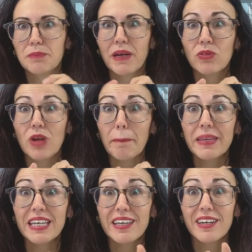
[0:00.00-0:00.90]
Para una
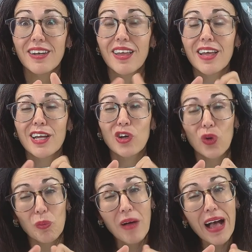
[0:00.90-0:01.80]
piel
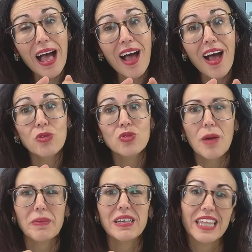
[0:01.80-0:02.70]
normal, una
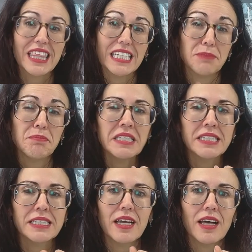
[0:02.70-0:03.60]
piel quizás
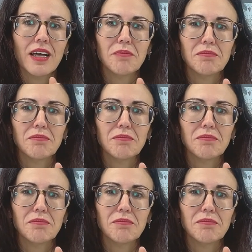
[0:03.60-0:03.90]
mixta